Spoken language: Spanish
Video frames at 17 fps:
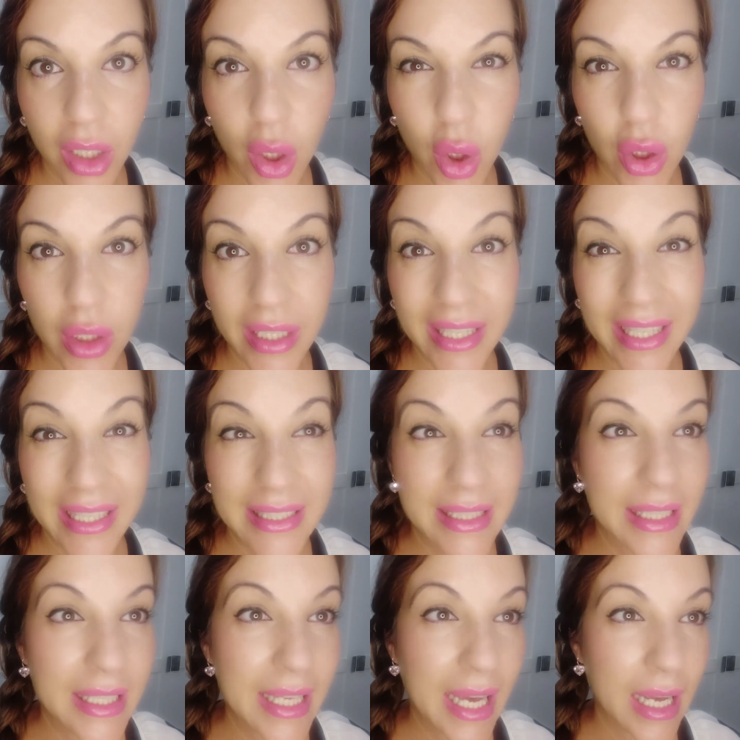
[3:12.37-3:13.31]
Hoy que es
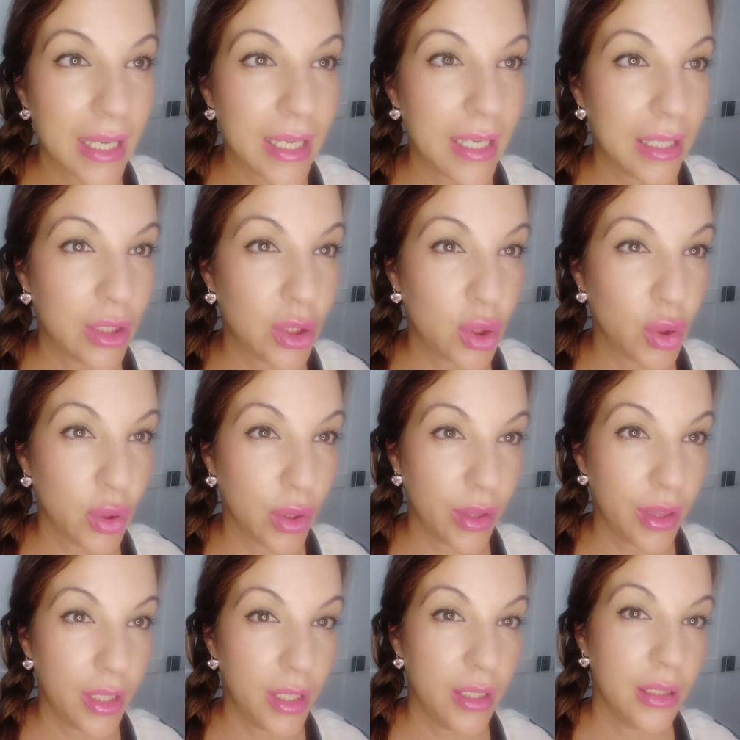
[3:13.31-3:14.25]
día
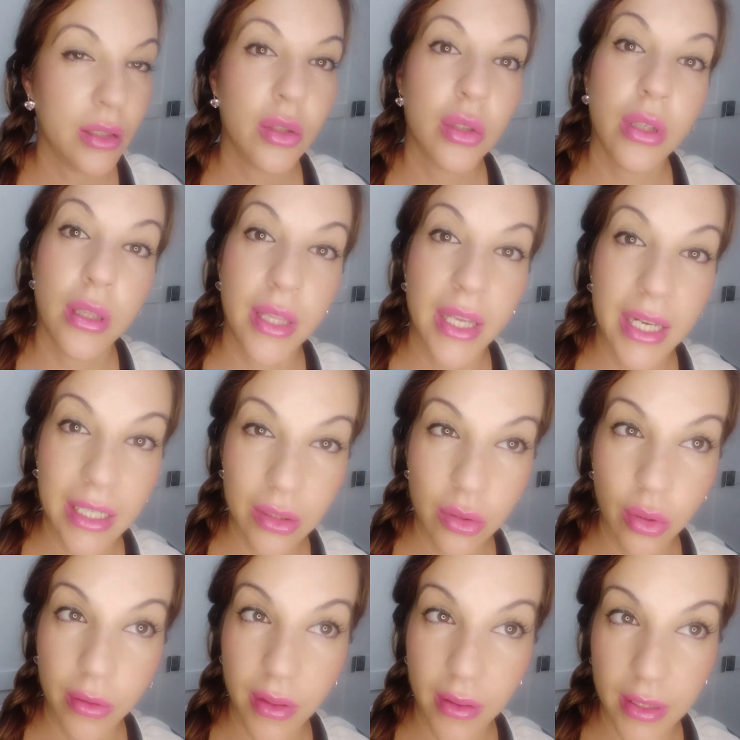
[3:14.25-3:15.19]
14, hoy día
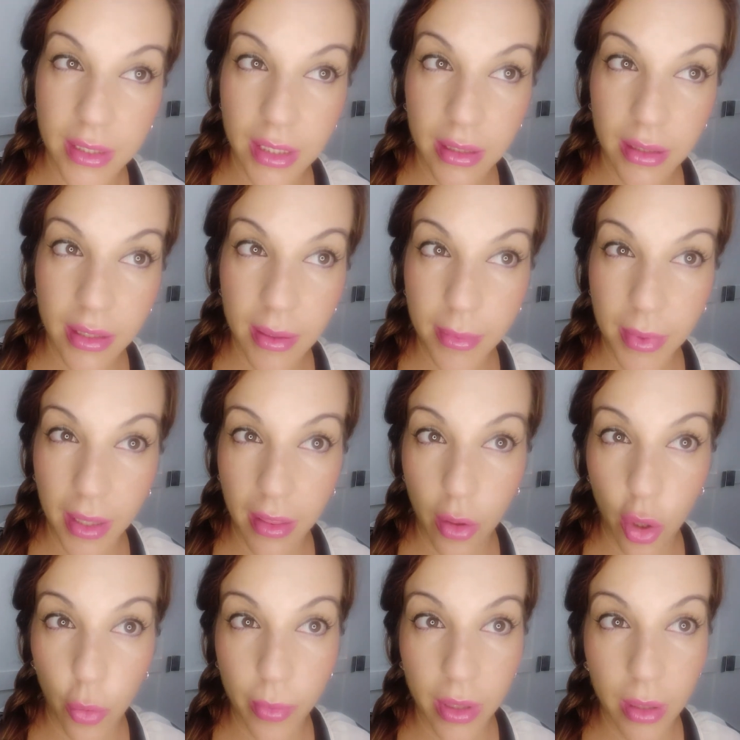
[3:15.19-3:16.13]
14 de septiembre de
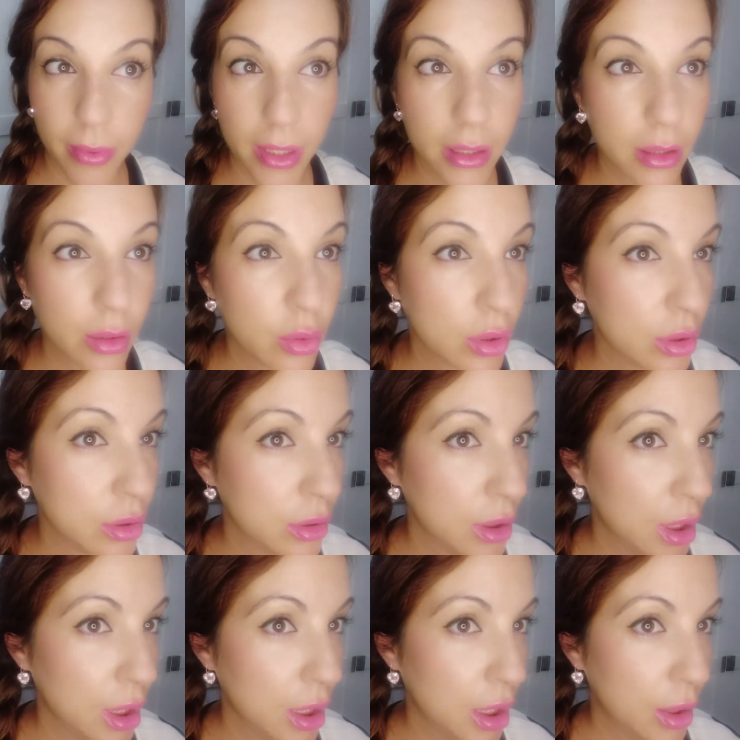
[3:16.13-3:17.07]
2021,
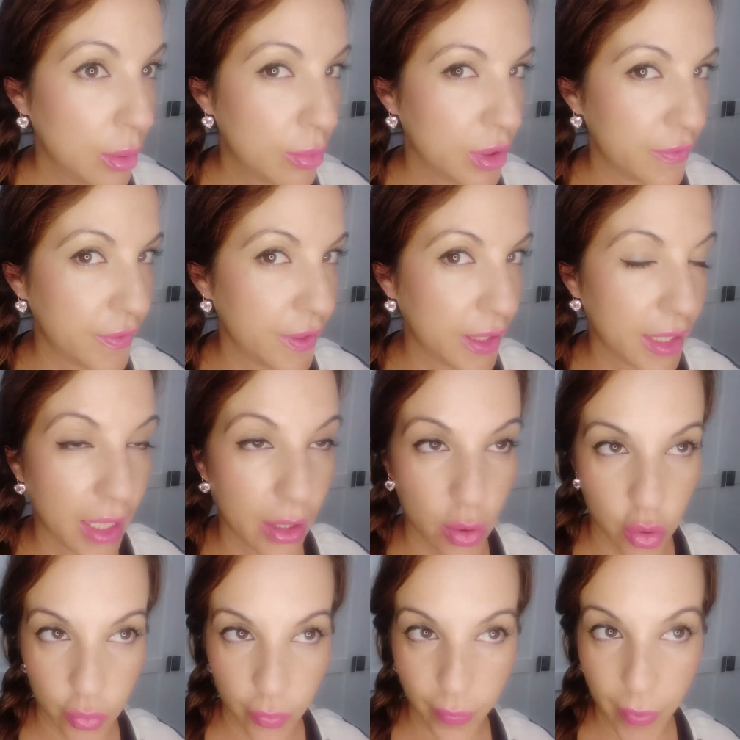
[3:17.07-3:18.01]
pues
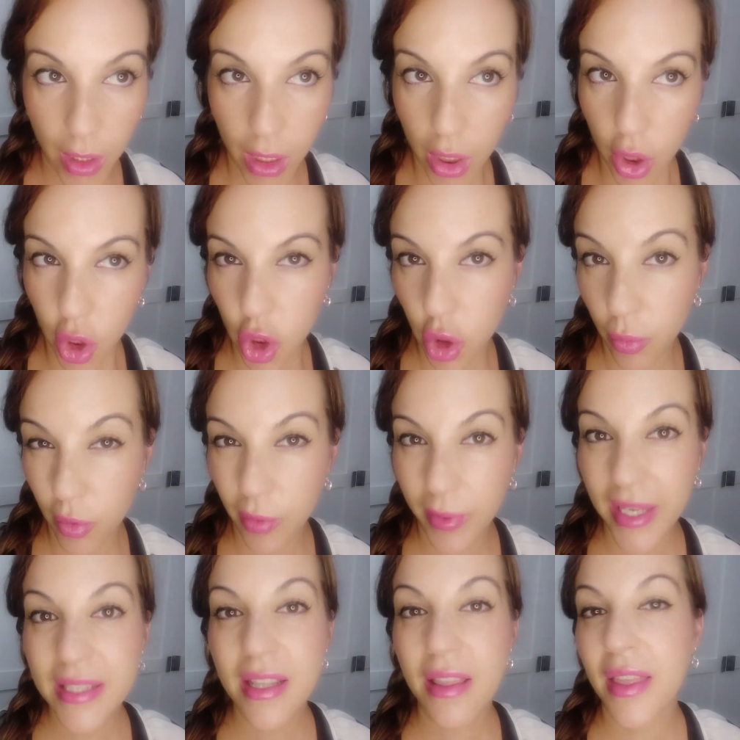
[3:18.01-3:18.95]
fijaros, como
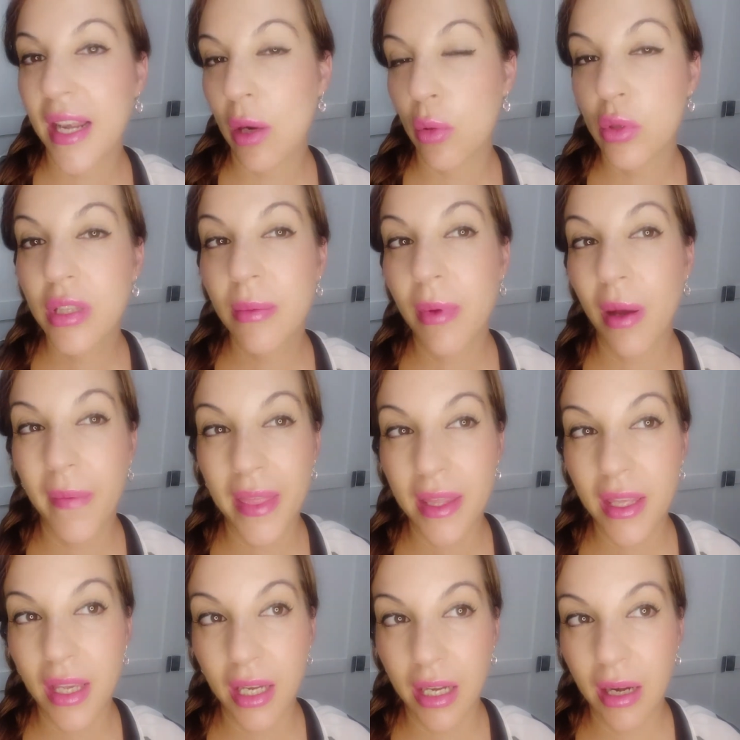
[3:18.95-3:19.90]
veis desde la última
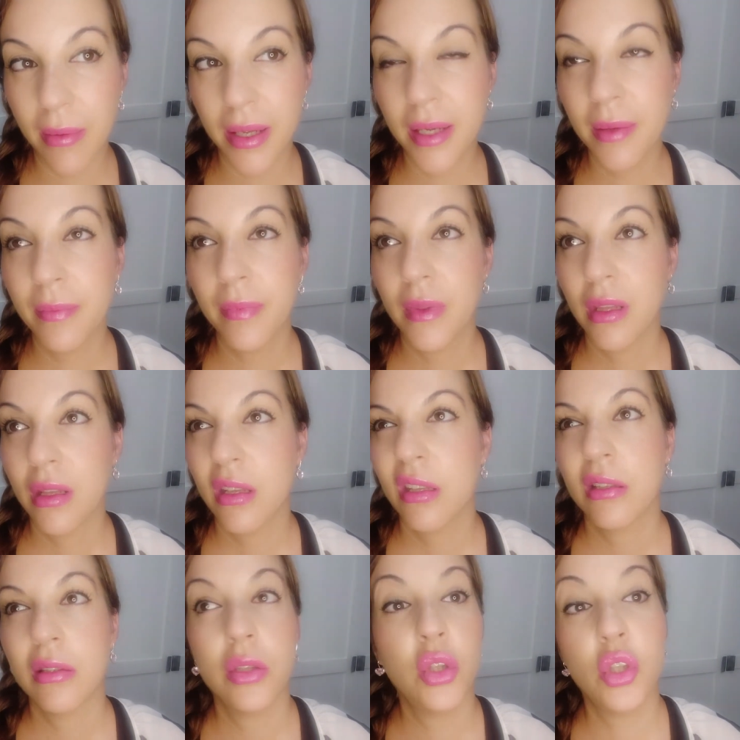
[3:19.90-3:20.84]
vez que grabé
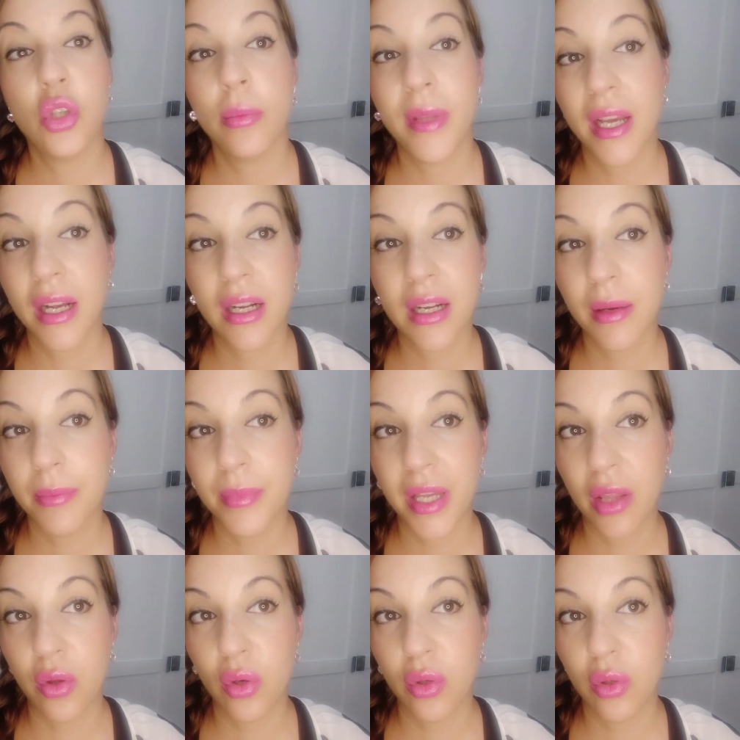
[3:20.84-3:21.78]
no me han
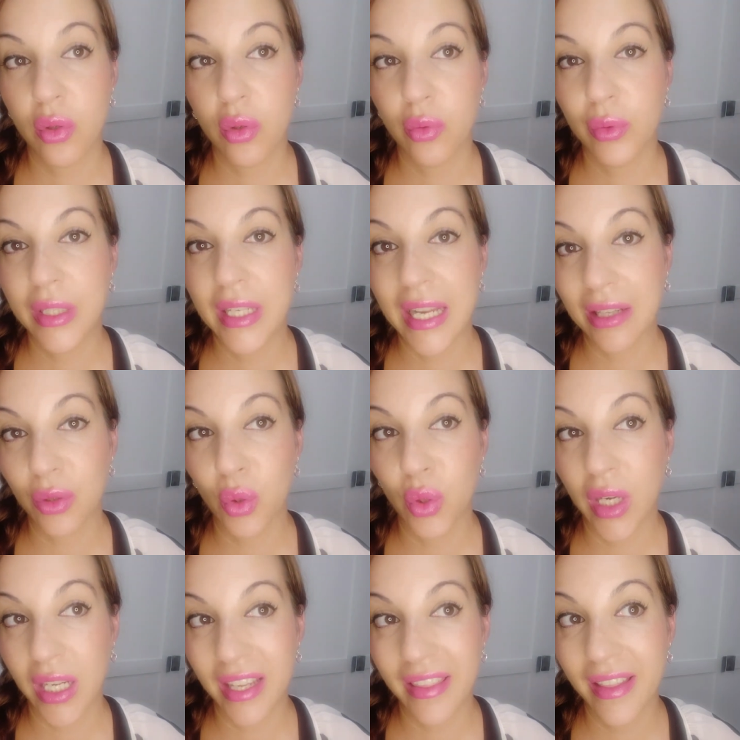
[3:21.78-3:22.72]
cambiado la
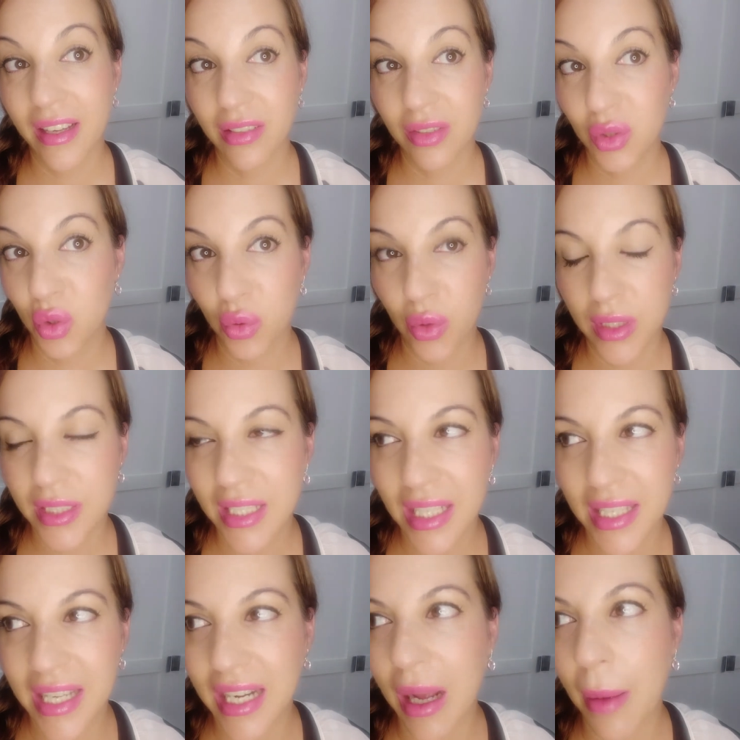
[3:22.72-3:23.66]
tonalidad, no es que
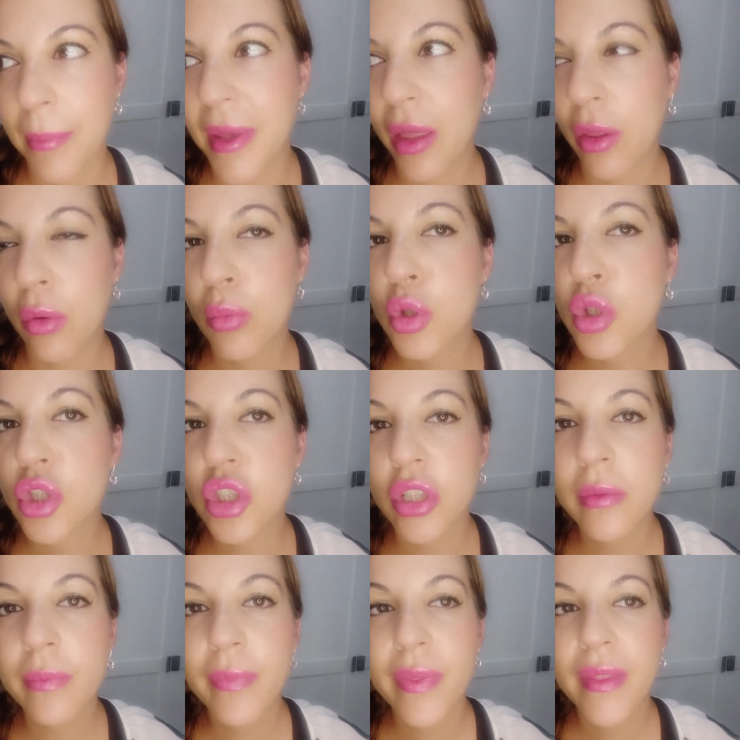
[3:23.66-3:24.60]
haya cambiado mucho,